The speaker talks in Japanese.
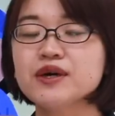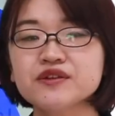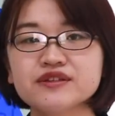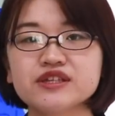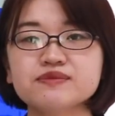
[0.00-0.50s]

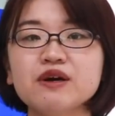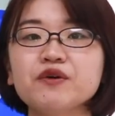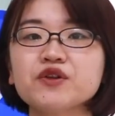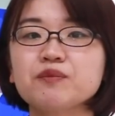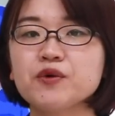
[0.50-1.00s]
惑ってし
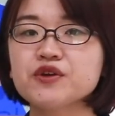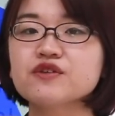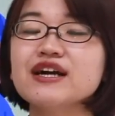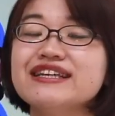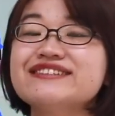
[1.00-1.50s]
まうような
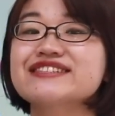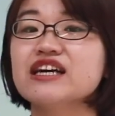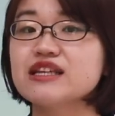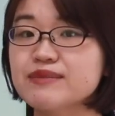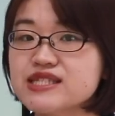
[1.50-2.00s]
ポイントがいくつ
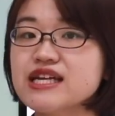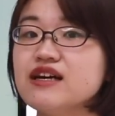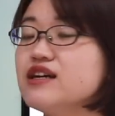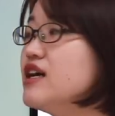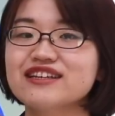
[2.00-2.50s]
かありまし
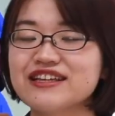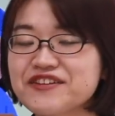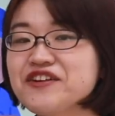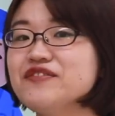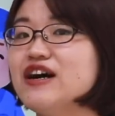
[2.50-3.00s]
た。
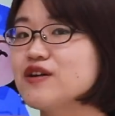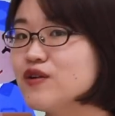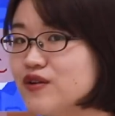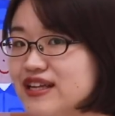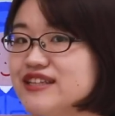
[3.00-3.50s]
例えば
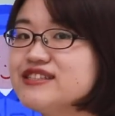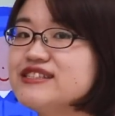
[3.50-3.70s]
これで